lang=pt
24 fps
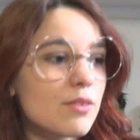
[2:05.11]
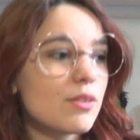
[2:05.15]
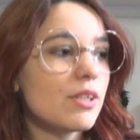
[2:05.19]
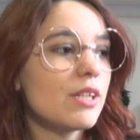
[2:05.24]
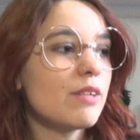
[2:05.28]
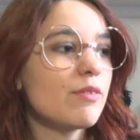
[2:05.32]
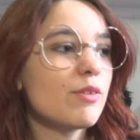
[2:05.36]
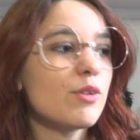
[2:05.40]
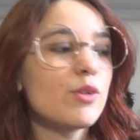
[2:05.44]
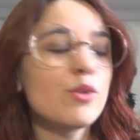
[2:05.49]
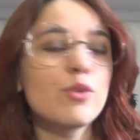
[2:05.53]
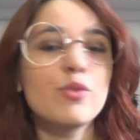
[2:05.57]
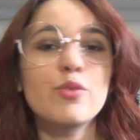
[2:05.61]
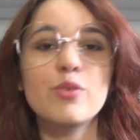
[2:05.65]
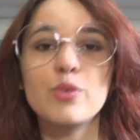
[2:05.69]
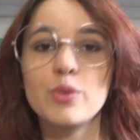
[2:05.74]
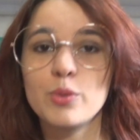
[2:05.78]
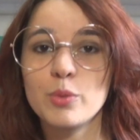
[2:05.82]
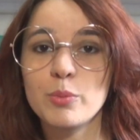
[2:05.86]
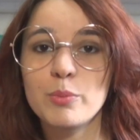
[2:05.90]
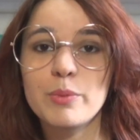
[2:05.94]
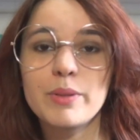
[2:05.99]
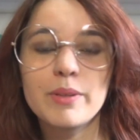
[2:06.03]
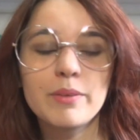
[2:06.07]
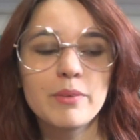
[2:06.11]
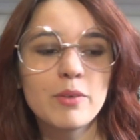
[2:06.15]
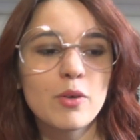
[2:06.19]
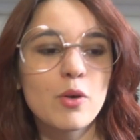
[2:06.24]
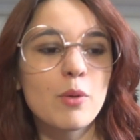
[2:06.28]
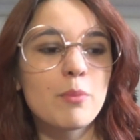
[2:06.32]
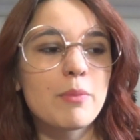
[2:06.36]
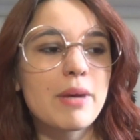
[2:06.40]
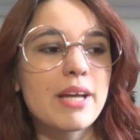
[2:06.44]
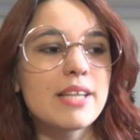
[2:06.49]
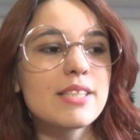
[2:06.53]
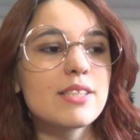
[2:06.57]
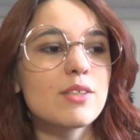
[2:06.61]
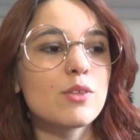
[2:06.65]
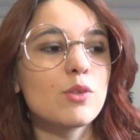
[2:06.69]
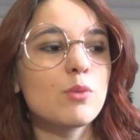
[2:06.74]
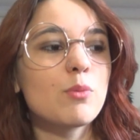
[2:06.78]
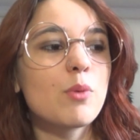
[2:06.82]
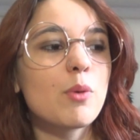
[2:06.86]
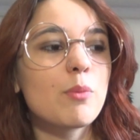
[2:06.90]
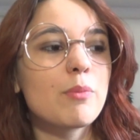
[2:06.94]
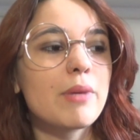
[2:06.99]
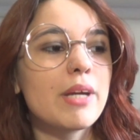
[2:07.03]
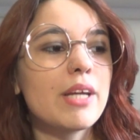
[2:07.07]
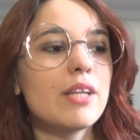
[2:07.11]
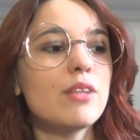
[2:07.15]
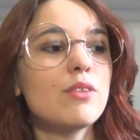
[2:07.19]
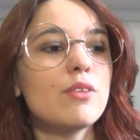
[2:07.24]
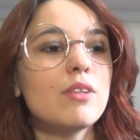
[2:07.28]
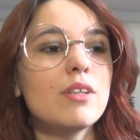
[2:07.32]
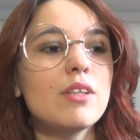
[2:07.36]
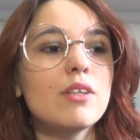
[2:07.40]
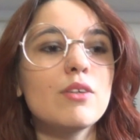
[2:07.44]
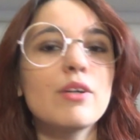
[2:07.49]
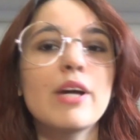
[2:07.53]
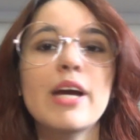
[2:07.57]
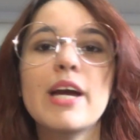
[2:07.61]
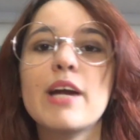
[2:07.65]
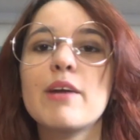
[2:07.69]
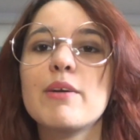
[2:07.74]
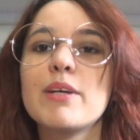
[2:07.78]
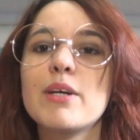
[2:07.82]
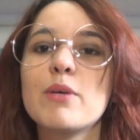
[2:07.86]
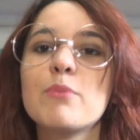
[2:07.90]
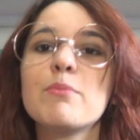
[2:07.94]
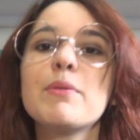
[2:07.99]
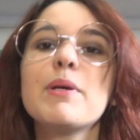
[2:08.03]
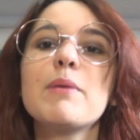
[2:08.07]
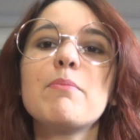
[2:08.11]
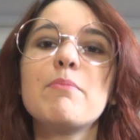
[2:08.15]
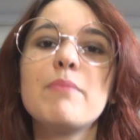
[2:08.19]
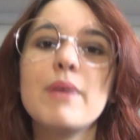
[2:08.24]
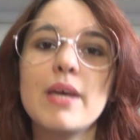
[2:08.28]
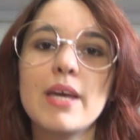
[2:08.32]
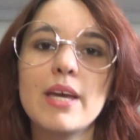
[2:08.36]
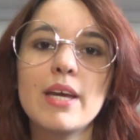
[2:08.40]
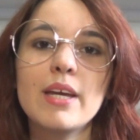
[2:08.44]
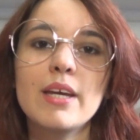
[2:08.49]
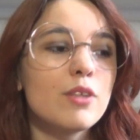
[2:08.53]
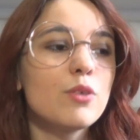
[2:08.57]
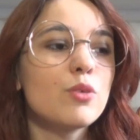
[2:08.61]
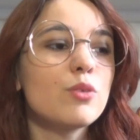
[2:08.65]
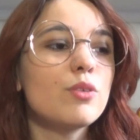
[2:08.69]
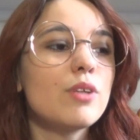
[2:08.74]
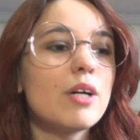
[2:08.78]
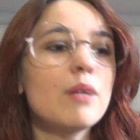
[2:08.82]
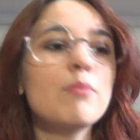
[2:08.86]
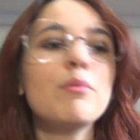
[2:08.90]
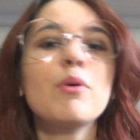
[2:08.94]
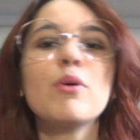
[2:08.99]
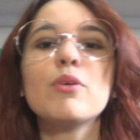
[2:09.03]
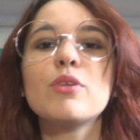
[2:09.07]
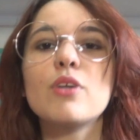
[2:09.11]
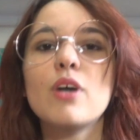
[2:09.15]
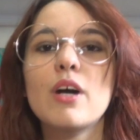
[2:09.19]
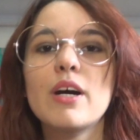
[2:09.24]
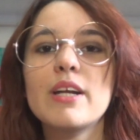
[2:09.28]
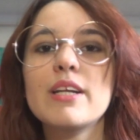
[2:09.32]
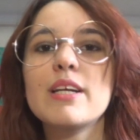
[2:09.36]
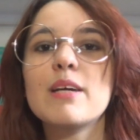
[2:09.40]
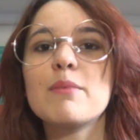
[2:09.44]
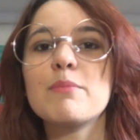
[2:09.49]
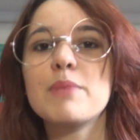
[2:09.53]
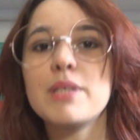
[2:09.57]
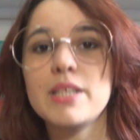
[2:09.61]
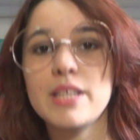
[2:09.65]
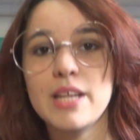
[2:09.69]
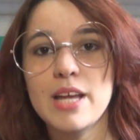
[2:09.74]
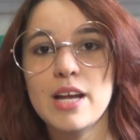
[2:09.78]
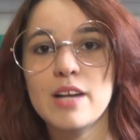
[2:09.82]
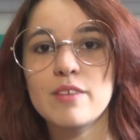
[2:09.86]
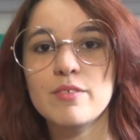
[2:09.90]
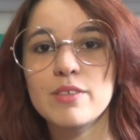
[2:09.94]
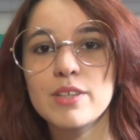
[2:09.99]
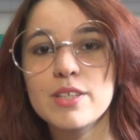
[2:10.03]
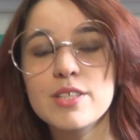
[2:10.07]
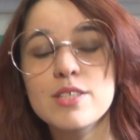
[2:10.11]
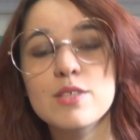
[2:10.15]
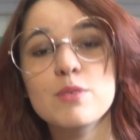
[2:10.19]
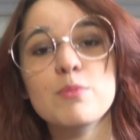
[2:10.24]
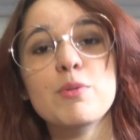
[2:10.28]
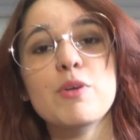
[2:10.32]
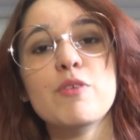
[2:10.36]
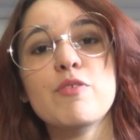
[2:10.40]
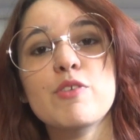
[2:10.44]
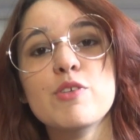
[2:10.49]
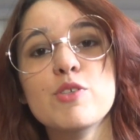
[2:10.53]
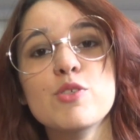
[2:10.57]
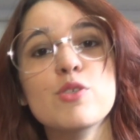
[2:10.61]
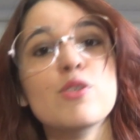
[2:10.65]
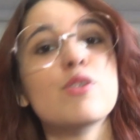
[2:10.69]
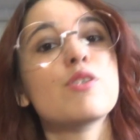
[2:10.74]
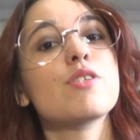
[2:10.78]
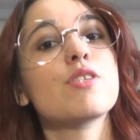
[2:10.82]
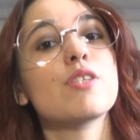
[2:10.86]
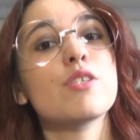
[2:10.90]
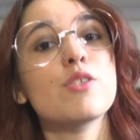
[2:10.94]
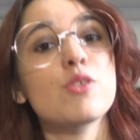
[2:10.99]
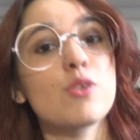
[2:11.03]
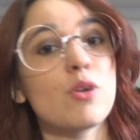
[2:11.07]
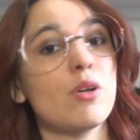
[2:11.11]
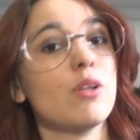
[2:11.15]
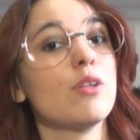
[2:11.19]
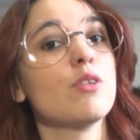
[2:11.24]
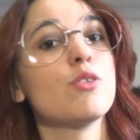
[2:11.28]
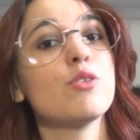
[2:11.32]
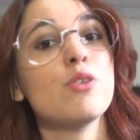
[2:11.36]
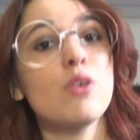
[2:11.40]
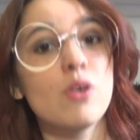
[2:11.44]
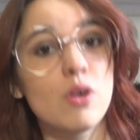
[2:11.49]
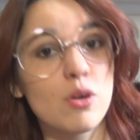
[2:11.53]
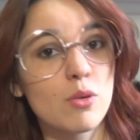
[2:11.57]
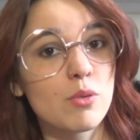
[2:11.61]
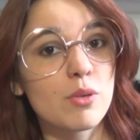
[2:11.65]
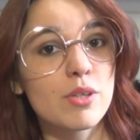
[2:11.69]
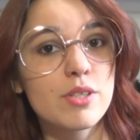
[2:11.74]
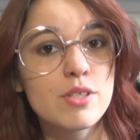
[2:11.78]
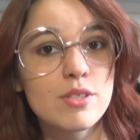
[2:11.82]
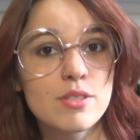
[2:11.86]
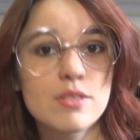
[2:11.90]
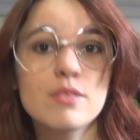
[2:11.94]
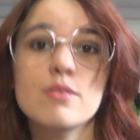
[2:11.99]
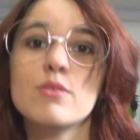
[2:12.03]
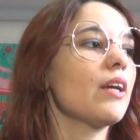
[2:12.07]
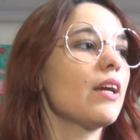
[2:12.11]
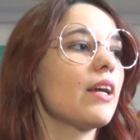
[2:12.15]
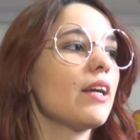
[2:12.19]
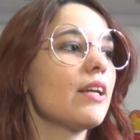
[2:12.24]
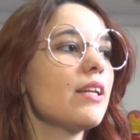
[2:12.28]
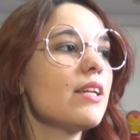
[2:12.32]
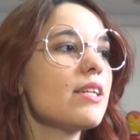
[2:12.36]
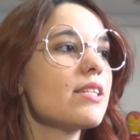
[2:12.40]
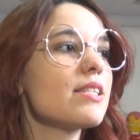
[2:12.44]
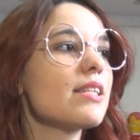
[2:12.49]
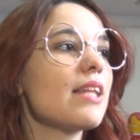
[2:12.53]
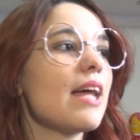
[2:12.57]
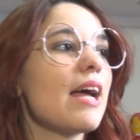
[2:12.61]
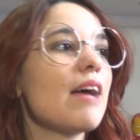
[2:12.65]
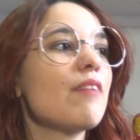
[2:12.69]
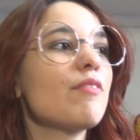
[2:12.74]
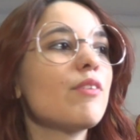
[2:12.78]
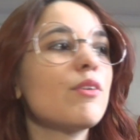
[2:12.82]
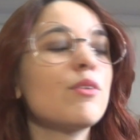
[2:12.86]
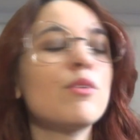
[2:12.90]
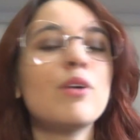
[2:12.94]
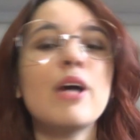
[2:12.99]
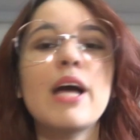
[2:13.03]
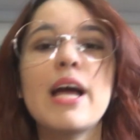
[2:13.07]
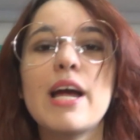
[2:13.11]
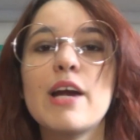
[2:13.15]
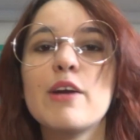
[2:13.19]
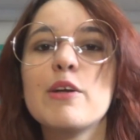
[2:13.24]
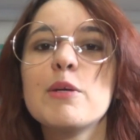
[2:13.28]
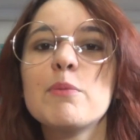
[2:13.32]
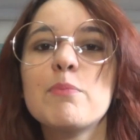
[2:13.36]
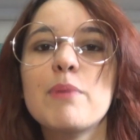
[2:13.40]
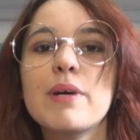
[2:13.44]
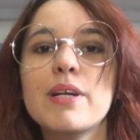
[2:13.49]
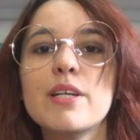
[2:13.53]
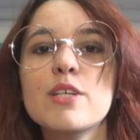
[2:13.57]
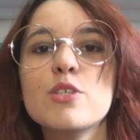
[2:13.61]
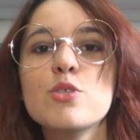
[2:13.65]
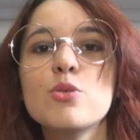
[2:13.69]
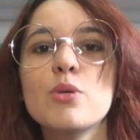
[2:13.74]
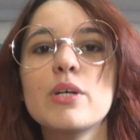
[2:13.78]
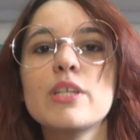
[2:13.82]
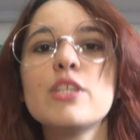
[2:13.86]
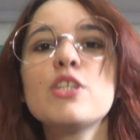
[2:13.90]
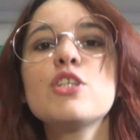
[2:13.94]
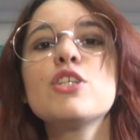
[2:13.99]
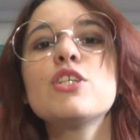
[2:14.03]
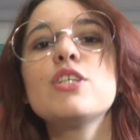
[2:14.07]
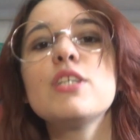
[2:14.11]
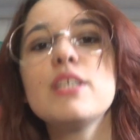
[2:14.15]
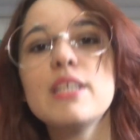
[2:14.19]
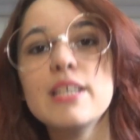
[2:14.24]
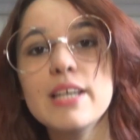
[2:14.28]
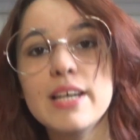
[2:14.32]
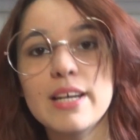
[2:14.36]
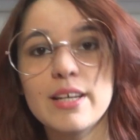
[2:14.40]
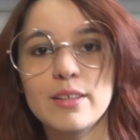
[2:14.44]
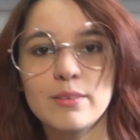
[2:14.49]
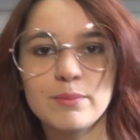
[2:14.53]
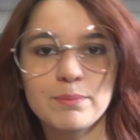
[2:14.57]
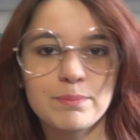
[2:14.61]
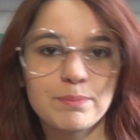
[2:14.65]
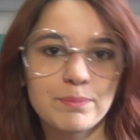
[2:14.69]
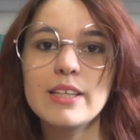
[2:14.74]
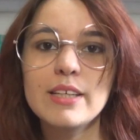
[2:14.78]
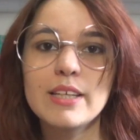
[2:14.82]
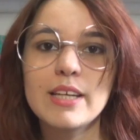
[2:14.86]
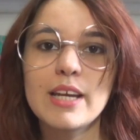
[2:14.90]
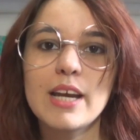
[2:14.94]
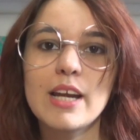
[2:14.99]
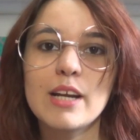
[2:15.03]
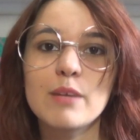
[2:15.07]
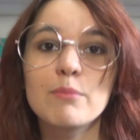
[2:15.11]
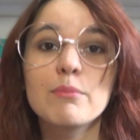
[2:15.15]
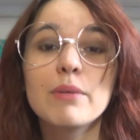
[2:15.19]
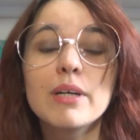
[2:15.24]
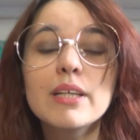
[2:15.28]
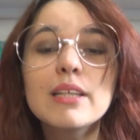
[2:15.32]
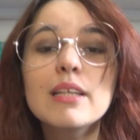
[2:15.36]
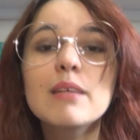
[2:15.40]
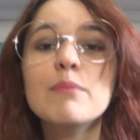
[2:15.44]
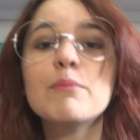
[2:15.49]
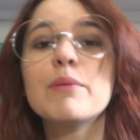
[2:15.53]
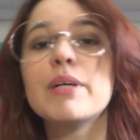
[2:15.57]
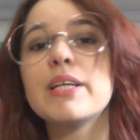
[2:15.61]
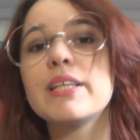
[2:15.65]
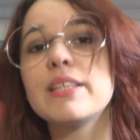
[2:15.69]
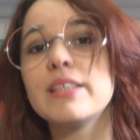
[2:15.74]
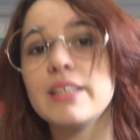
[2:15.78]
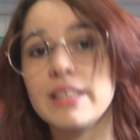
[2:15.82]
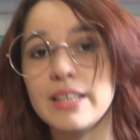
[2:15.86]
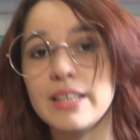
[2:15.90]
O livro e o filme começam no momento em que o Harry é um bebê e o Dumbledore e a Minerva, que são professores da escola de Hogwarts, eles levam o Harry para sua tia, que é a irmã da mãe